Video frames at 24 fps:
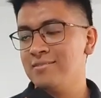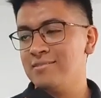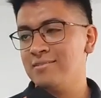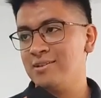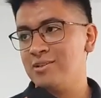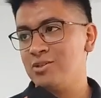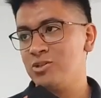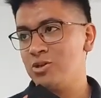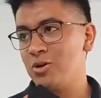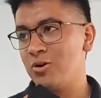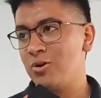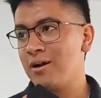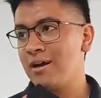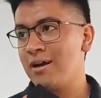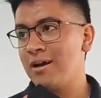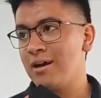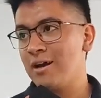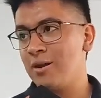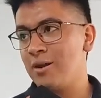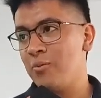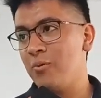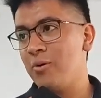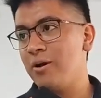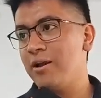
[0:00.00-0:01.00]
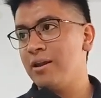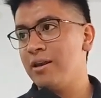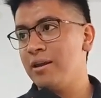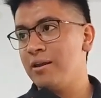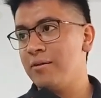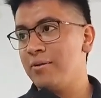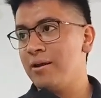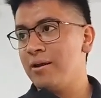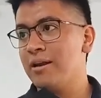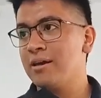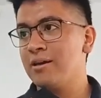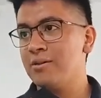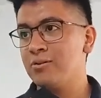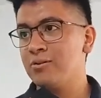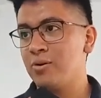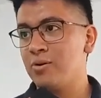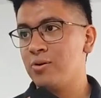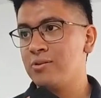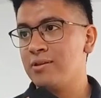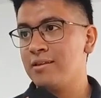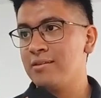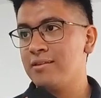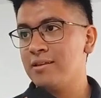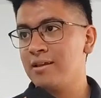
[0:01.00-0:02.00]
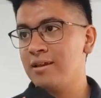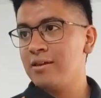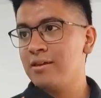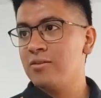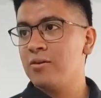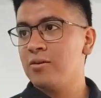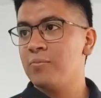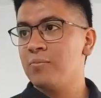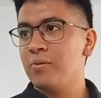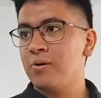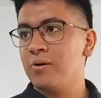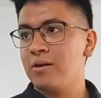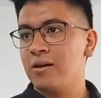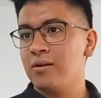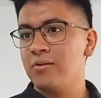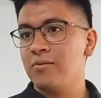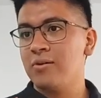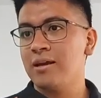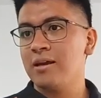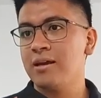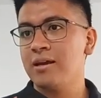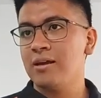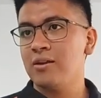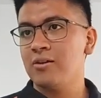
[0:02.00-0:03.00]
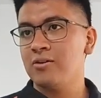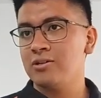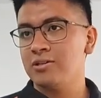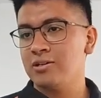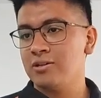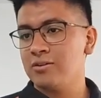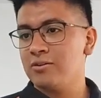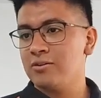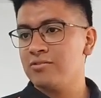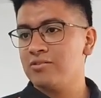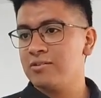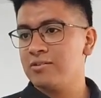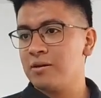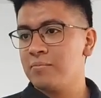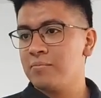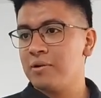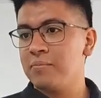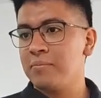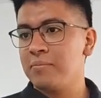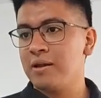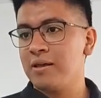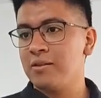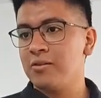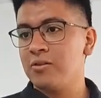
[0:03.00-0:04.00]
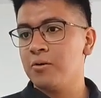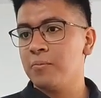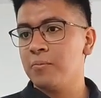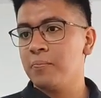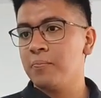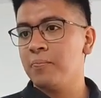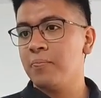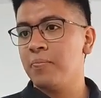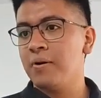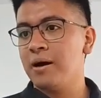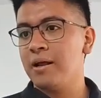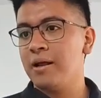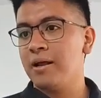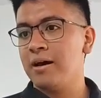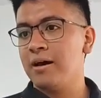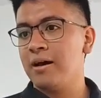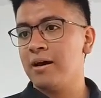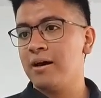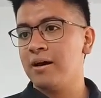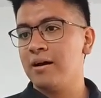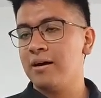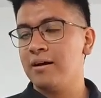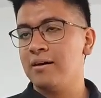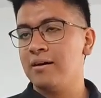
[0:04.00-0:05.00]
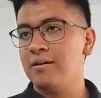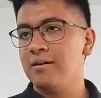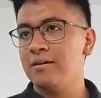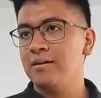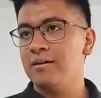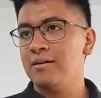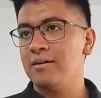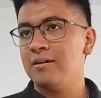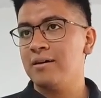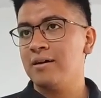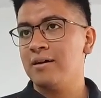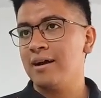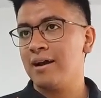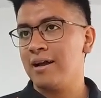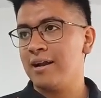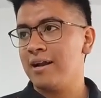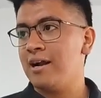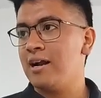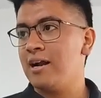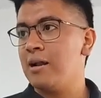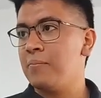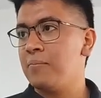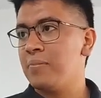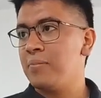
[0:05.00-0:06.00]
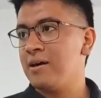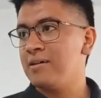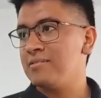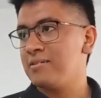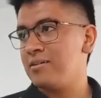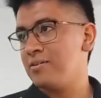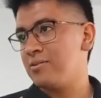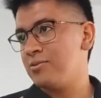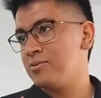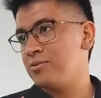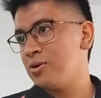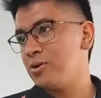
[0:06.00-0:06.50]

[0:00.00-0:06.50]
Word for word: se choca el buen nivel que todos están teniendo porque no es que los chicos se están preparando para ganar la plaza, no.